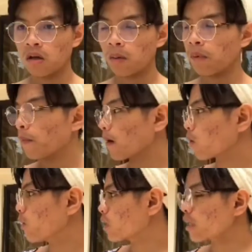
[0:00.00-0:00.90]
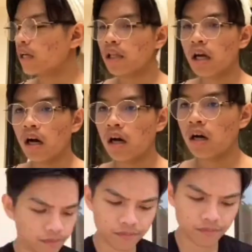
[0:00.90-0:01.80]
Aba, parang walang narinig ah.
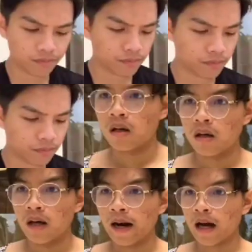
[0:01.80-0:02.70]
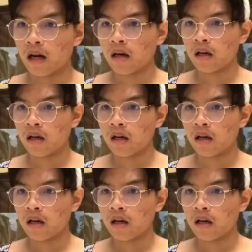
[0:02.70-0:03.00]
Anak!